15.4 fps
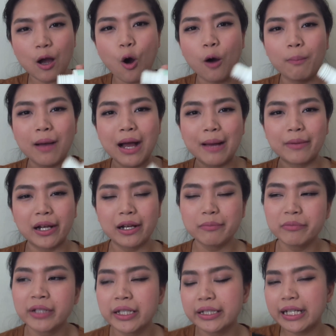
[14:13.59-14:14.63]
ออกมาบางครั้ง
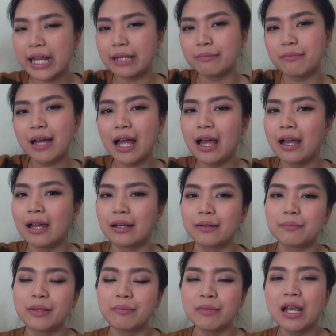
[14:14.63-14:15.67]
มันกระเด็นบ้าง
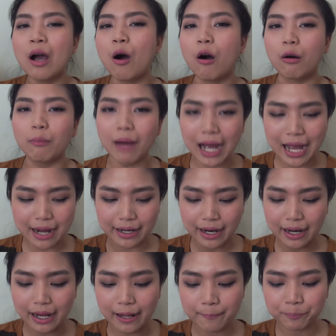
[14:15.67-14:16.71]
มันไม่ออกบ้าง
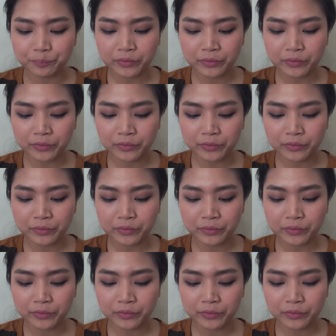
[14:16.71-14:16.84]
นะคะ